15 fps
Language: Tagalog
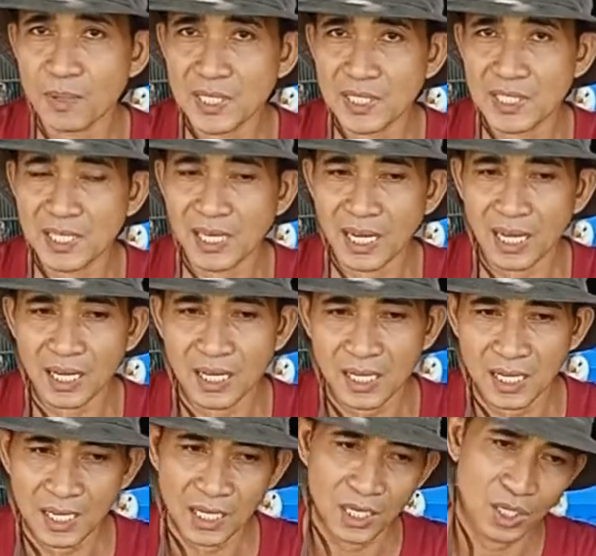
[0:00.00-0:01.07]
feeds nila,
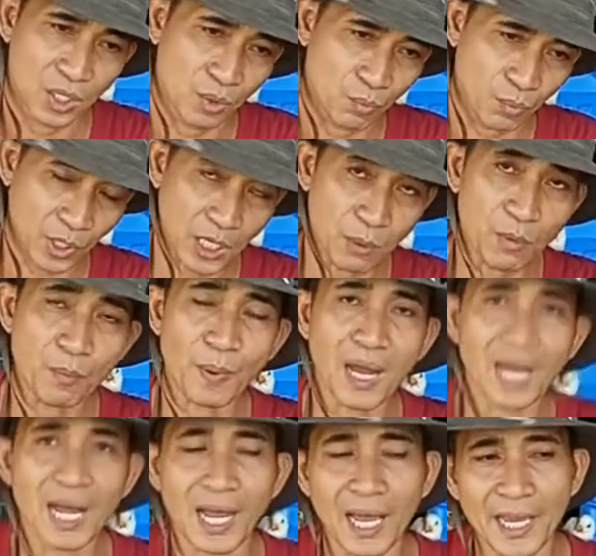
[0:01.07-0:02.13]
pwede mo
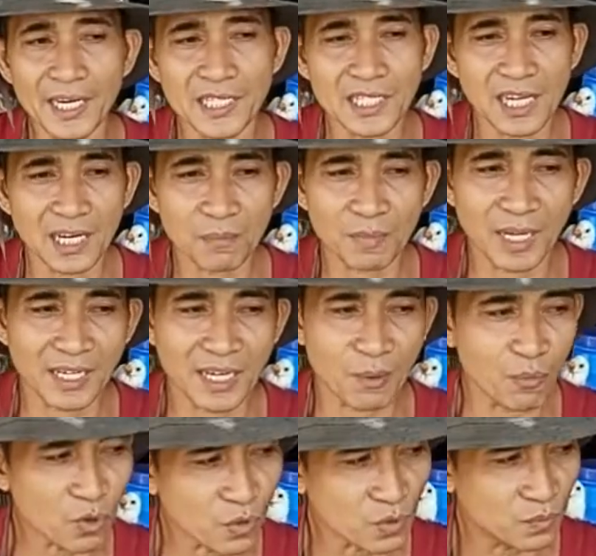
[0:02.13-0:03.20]
pa kainin sila ng mga
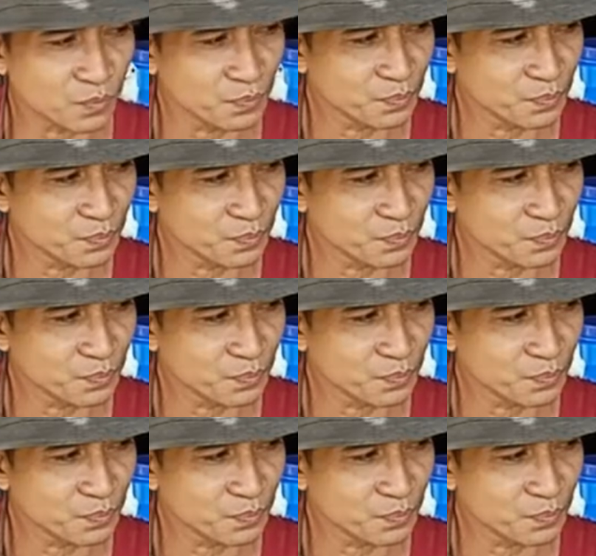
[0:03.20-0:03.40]
damo.